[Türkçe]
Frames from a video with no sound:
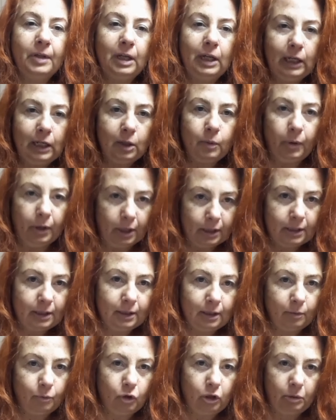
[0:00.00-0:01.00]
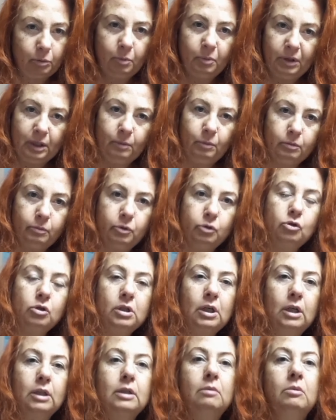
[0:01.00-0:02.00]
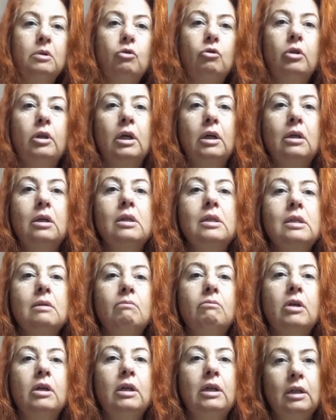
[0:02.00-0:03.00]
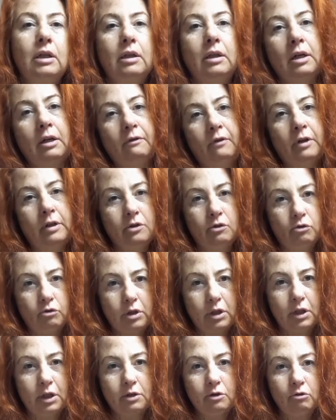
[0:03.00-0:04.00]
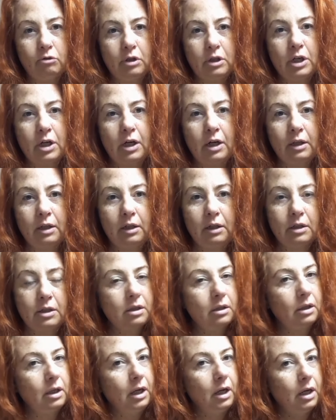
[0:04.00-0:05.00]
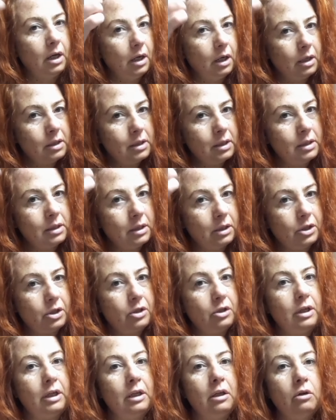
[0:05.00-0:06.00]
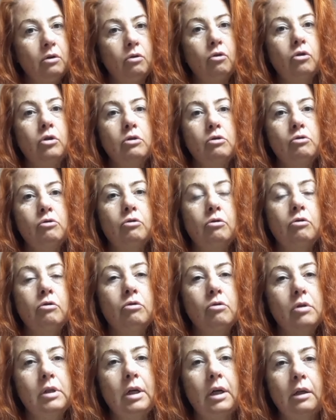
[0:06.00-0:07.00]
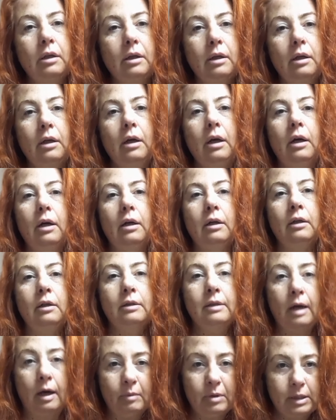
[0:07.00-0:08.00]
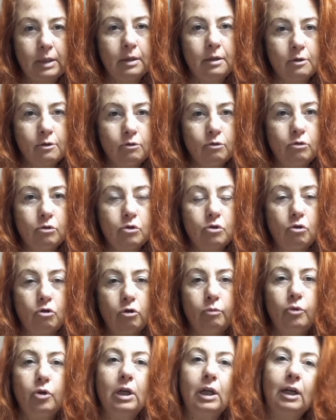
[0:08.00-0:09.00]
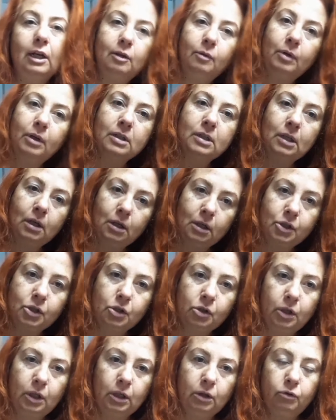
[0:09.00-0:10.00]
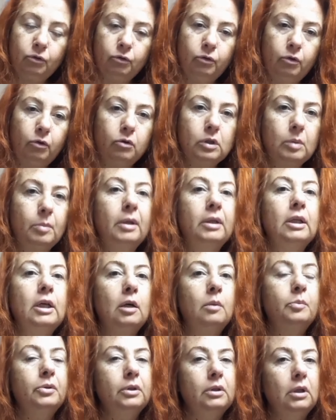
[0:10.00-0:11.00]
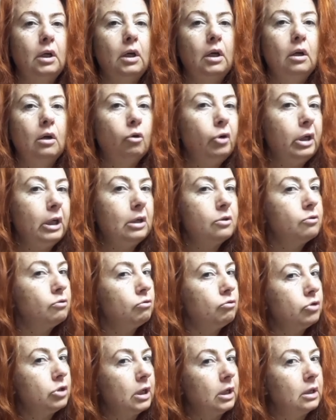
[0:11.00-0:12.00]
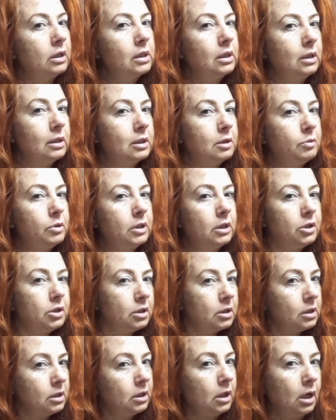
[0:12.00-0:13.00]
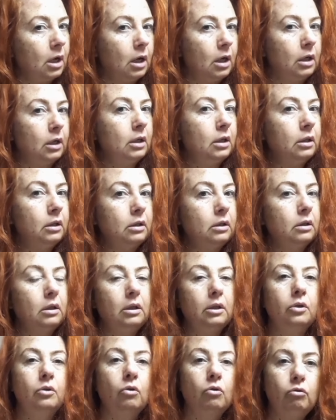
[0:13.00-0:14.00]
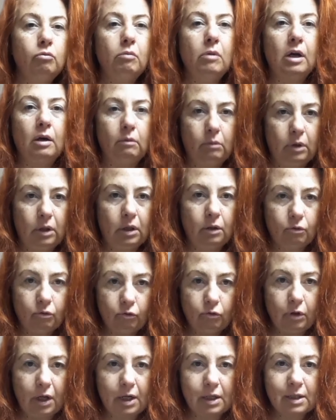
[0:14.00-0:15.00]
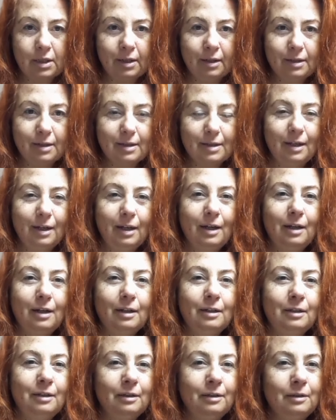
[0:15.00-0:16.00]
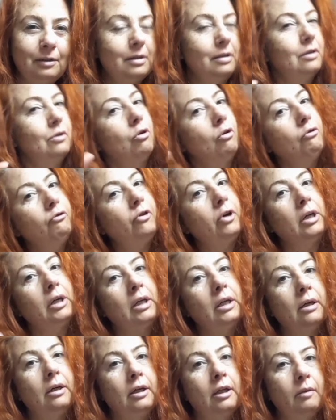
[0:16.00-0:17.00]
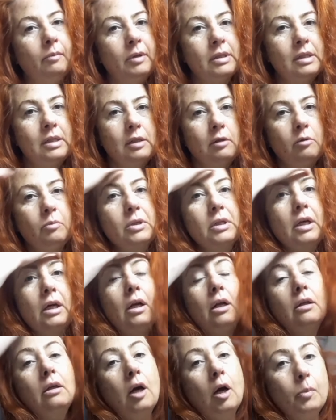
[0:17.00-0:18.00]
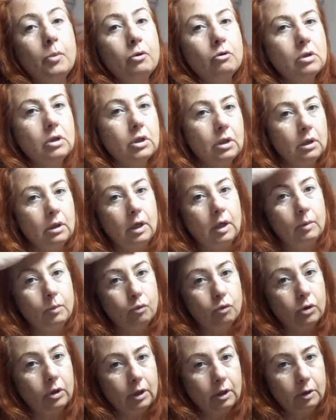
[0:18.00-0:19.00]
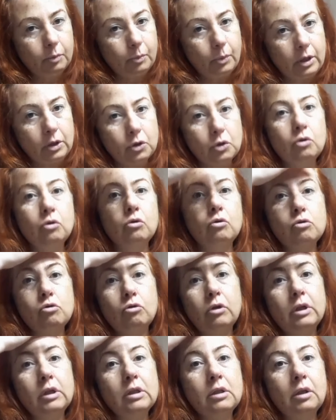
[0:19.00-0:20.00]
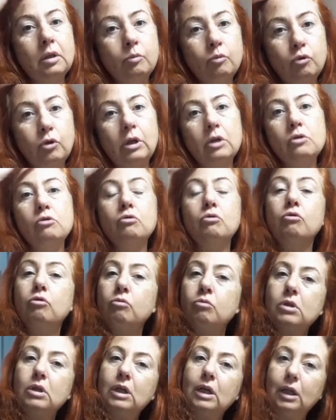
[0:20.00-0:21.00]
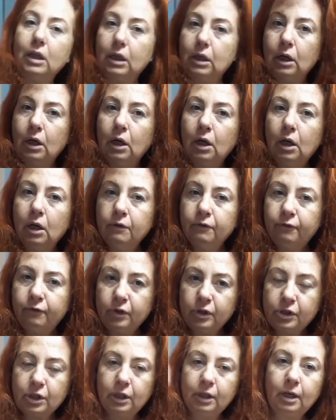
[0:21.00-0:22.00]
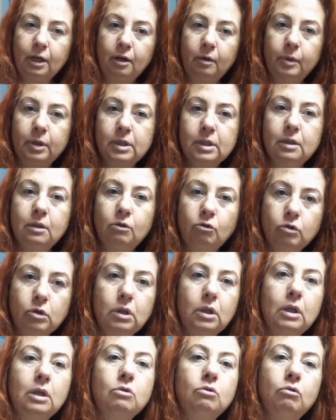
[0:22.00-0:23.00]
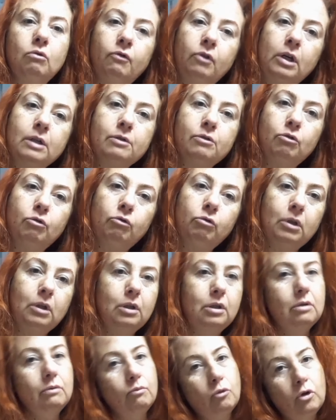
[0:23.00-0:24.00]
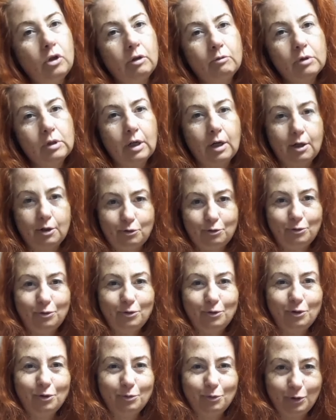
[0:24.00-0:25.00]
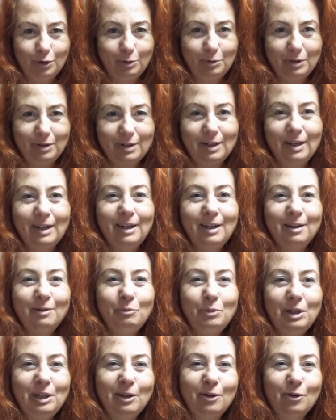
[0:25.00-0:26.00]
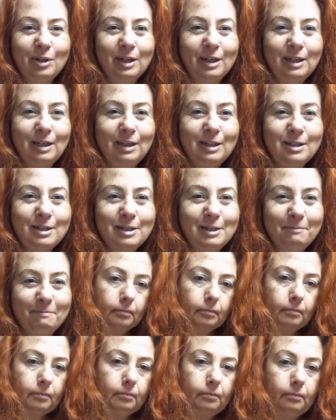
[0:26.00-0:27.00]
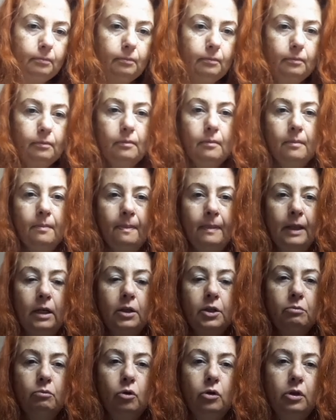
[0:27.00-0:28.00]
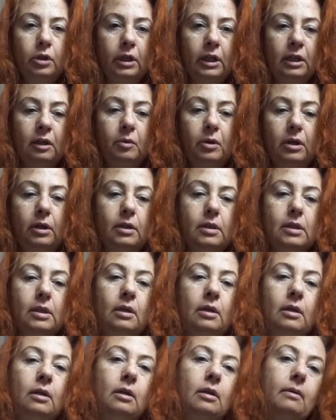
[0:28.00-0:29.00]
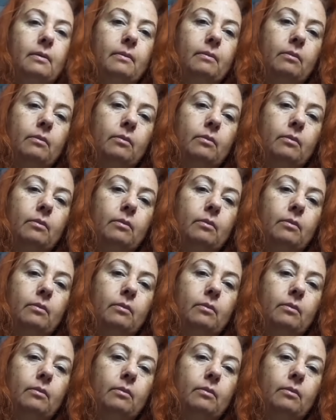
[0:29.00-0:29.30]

İlk parti de böyle bir, bir, bir buçuk santimlik olan kısım da yine daha fazla oksidasyon içerdiği için asıl saçın rengi orada sürdüğünüz yerde e, tam istediğiniz sonuç olmuyor. Genelde biraz daha açık renk oluyor. O zaman ne yapın? O ilk süreceğiniz kısmı saçınızın daha arkalarında ya da görünmeyen bir yerinde uygularsanız e, ton farkı yakalamazsınız. Ama biz genelde ne yapıyoruz? İşte direkt buradan alıp başlıyoruz. Dolayısıyla buraya sürdüğümüz ilk fırça darbesinde oksidasyon fazla olduğu için boyamız daha açık tutuyor. Bunu da bir bilgi olarak geçeyim. Şimdi böyle rengi biraz daha